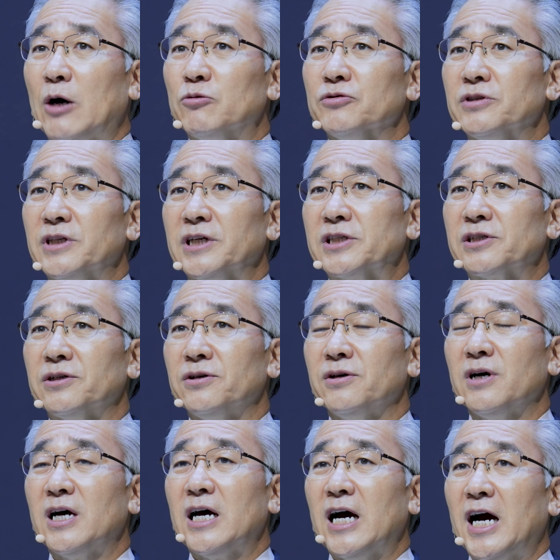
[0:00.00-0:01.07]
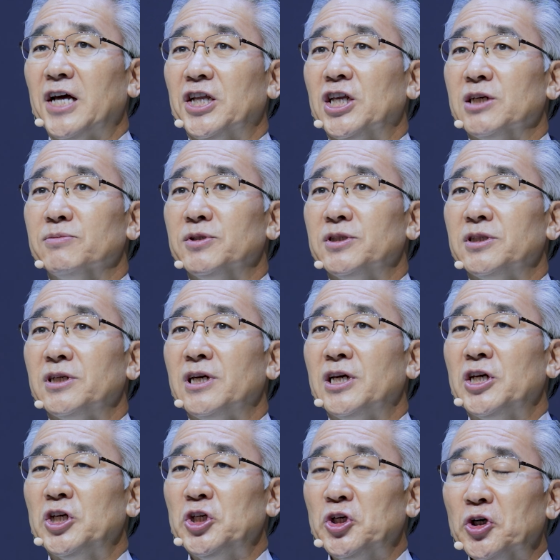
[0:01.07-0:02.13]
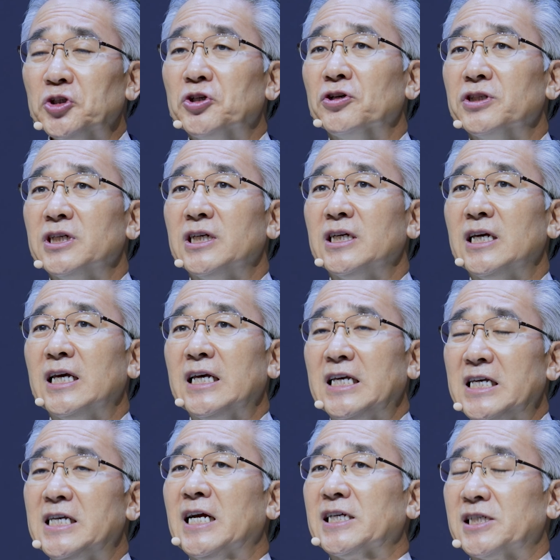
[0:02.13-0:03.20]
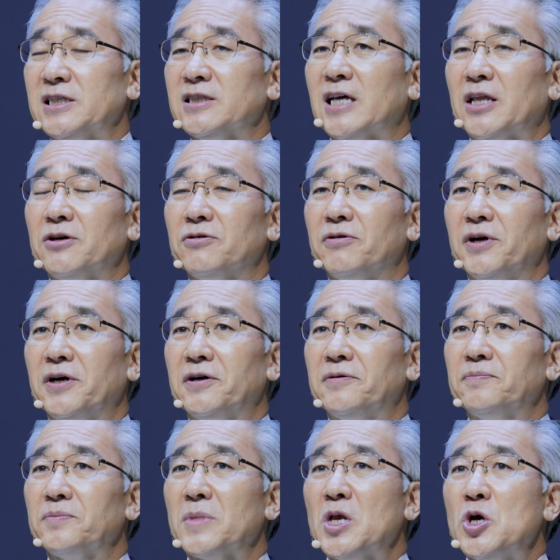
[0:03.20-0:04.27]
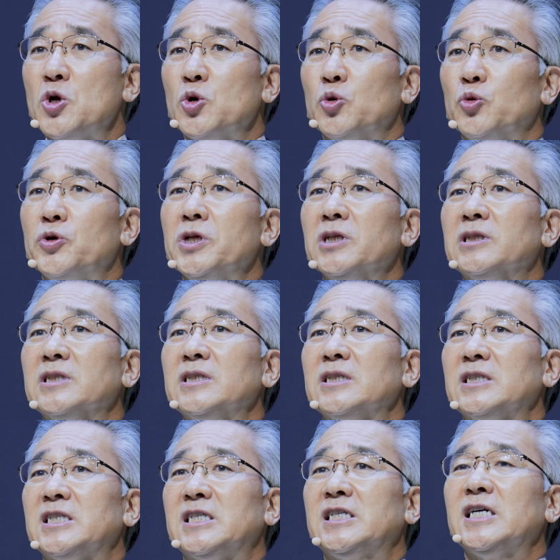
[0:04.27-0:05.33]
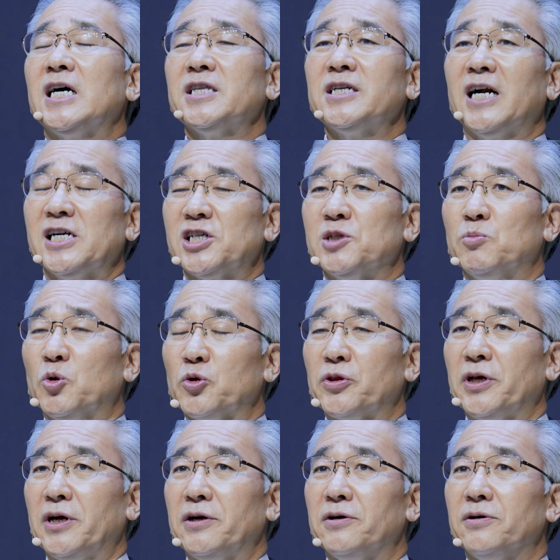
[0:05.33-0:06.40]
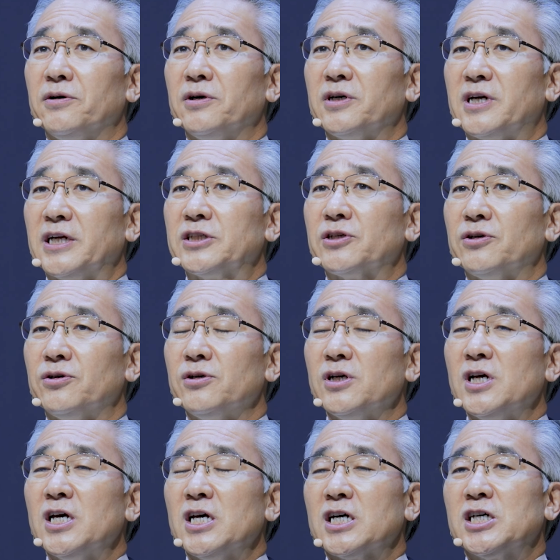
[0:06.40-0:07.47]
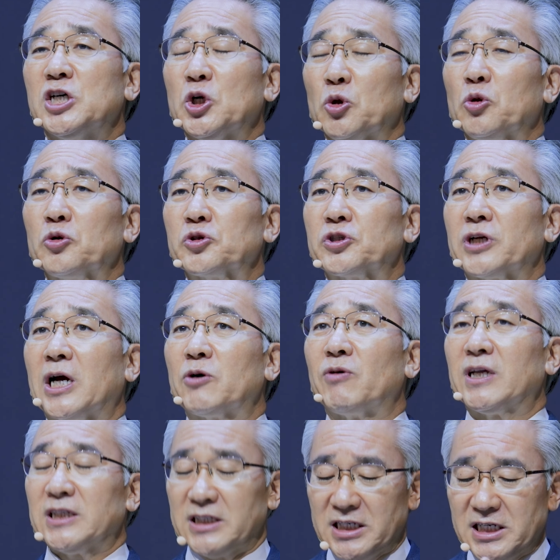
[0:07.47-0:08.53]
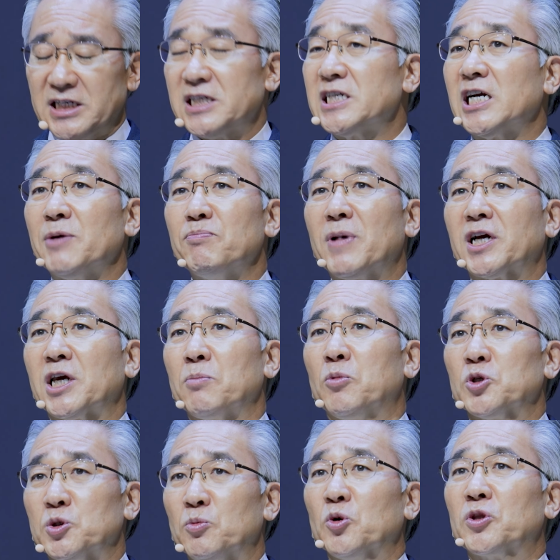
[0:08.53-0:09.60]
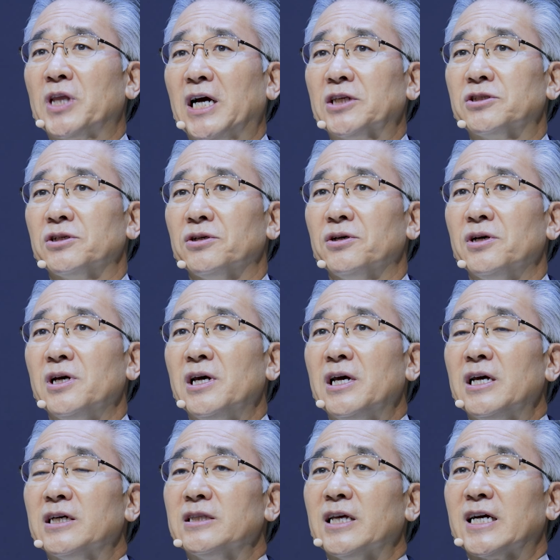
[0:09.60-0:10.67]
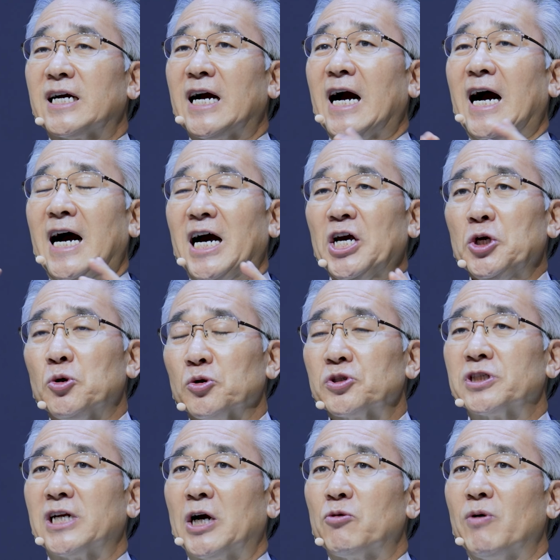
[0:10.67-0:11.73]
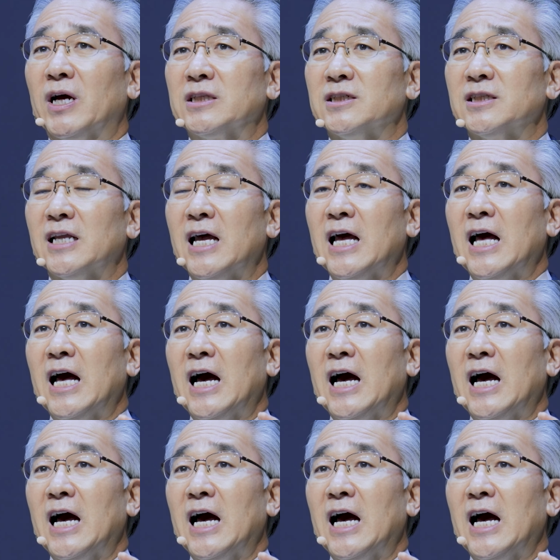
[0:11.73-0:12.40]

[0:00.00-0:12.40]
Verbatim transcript: 가운데서 하나님은 여전히 일하신다는 거예요. 우리는 시간을 알지 못해요. 그래서 크로노스라고 하는 이 시간밖에 보지 못하죠. 근데 카이로스라고 하는